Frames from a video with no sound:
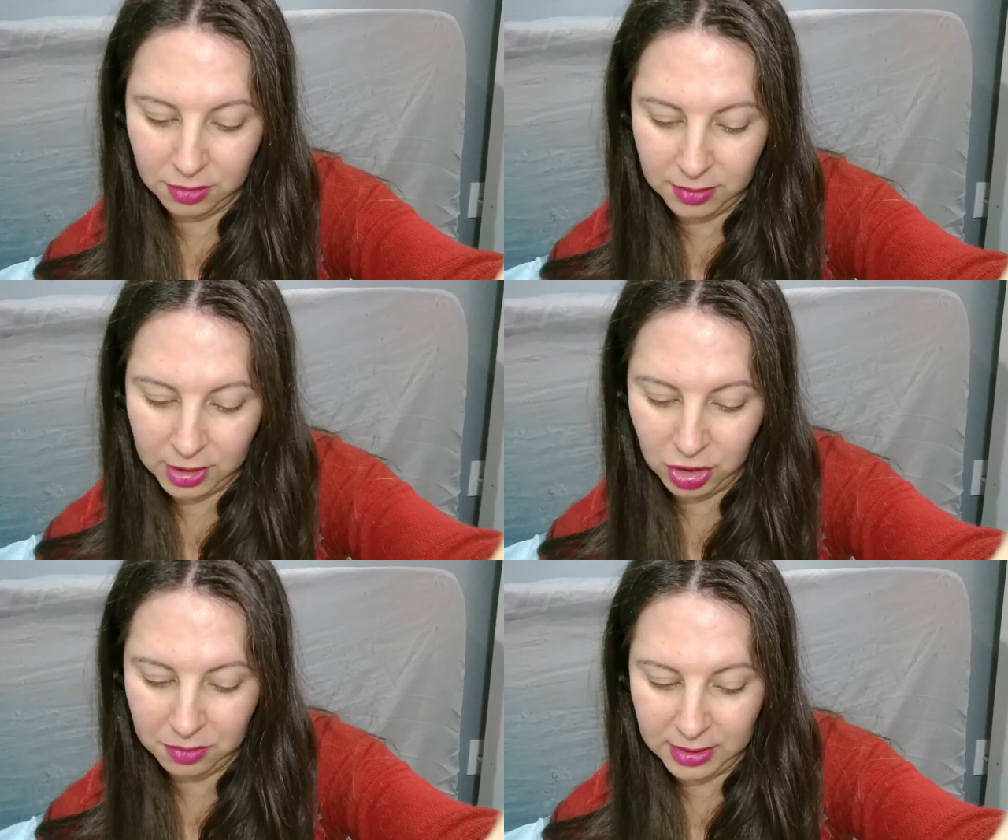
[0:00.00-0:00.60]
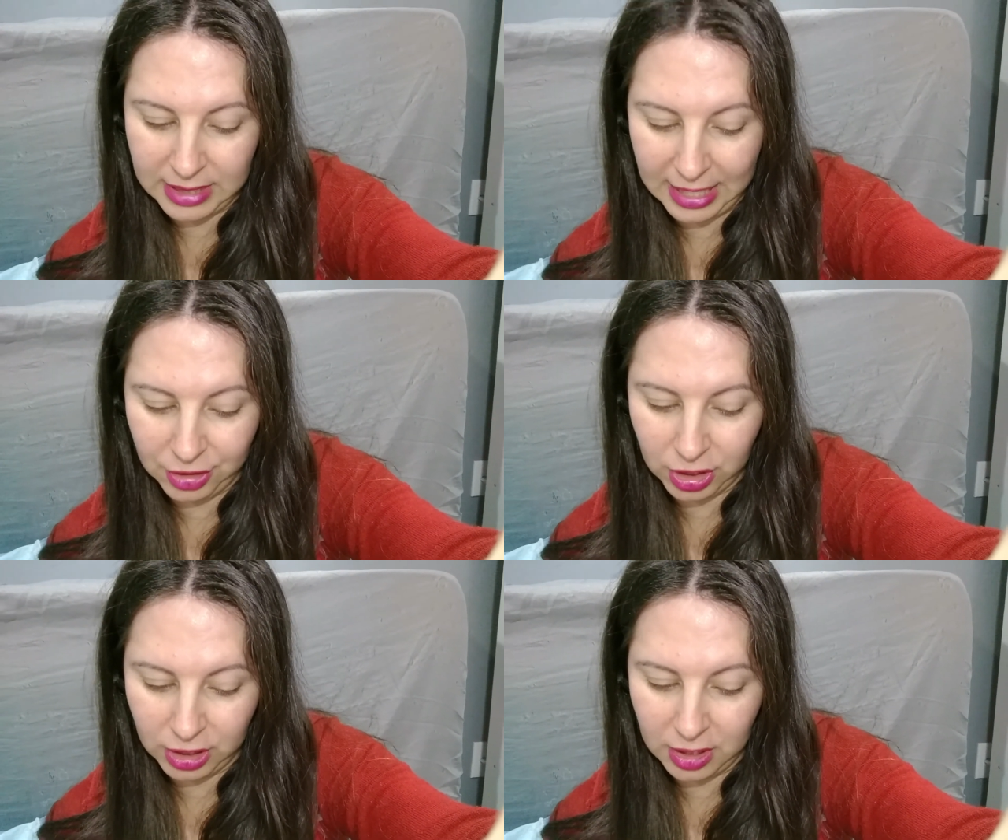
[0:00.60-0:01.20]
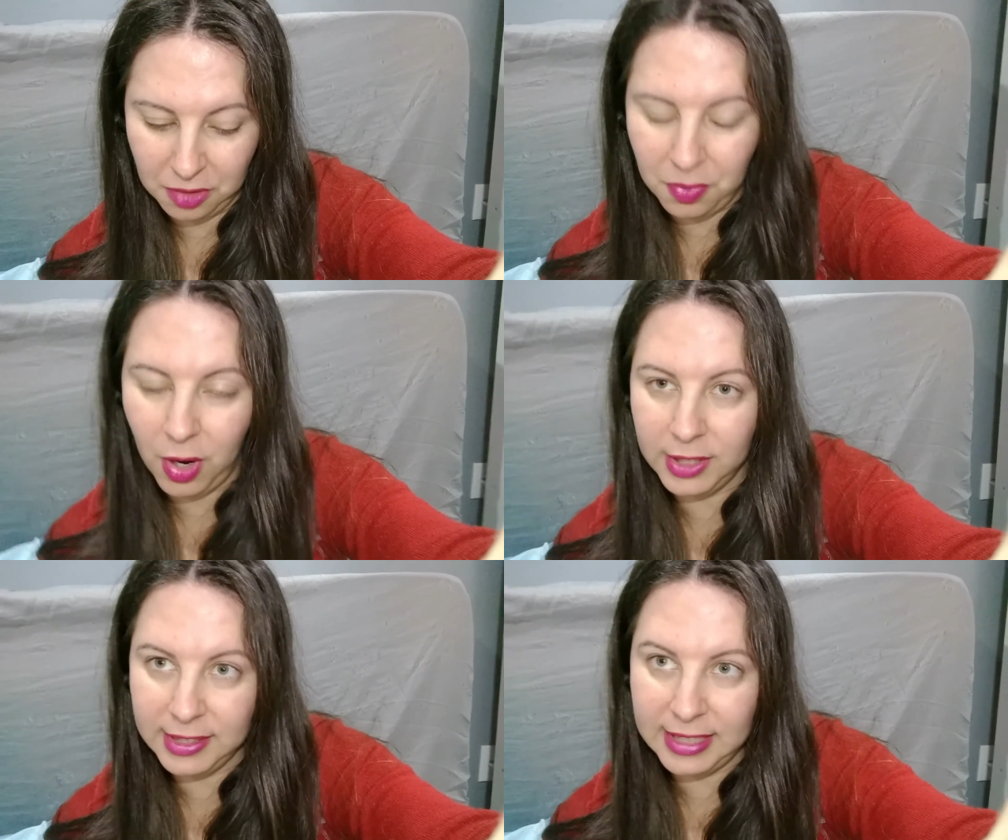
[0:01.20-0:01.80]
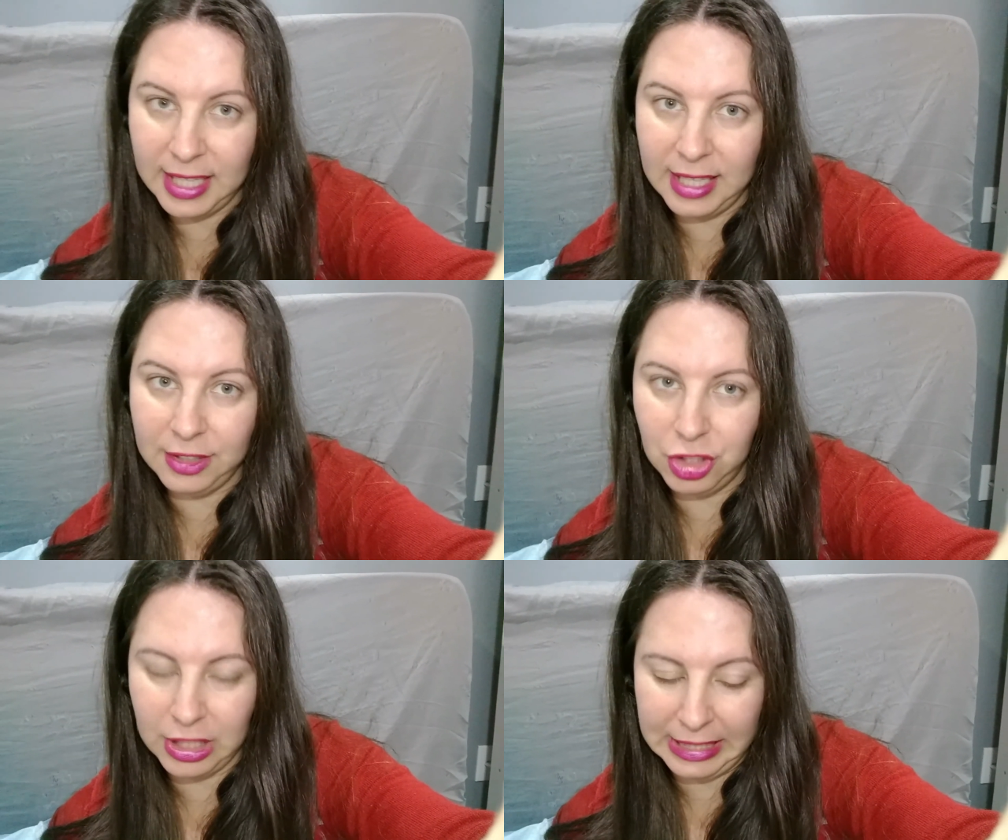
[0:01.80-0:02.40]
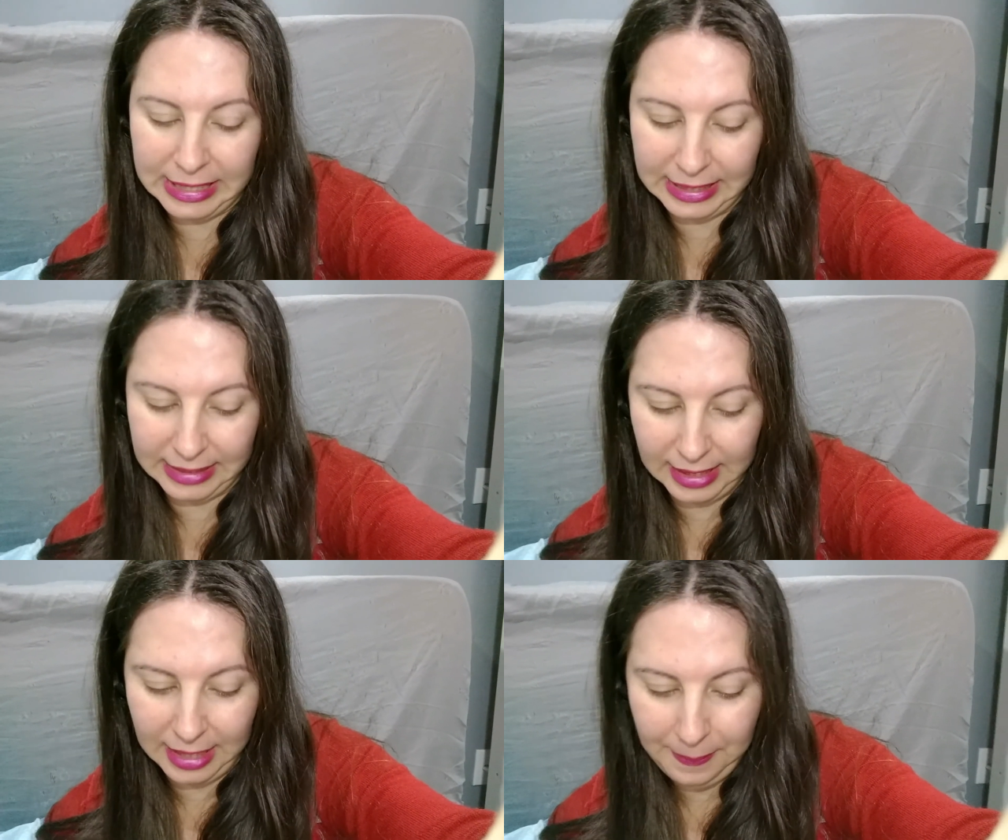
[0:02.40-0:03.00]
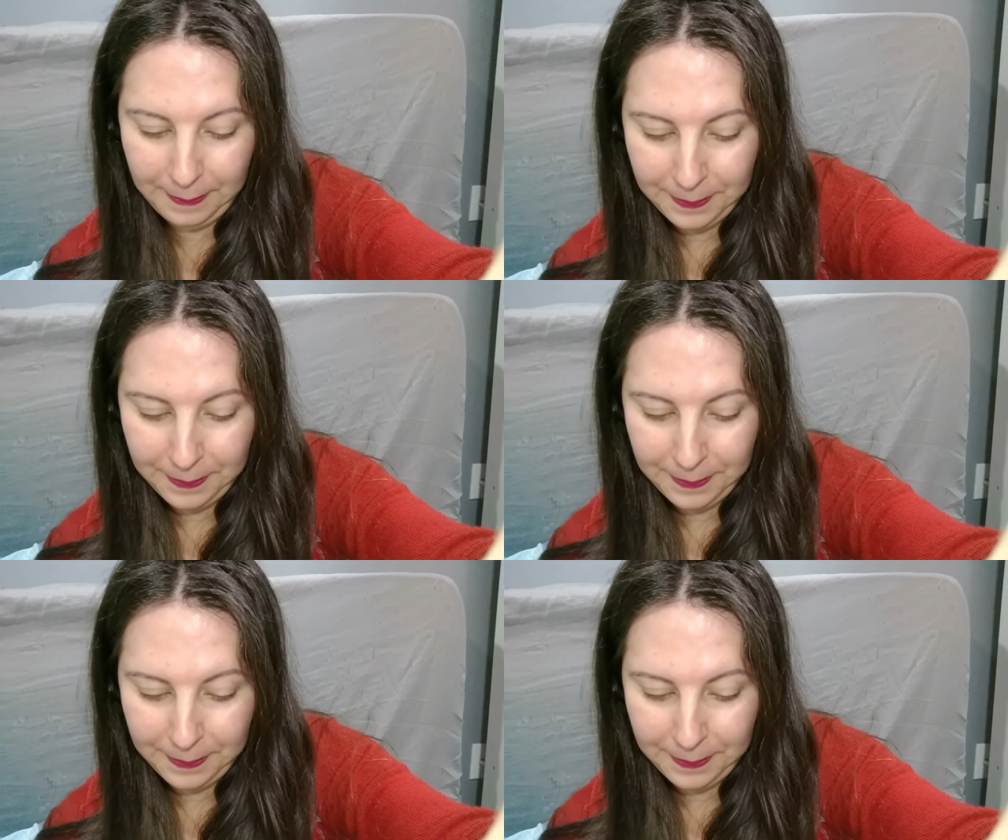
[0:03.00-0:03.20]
uma intimidade que não pode ser adquirida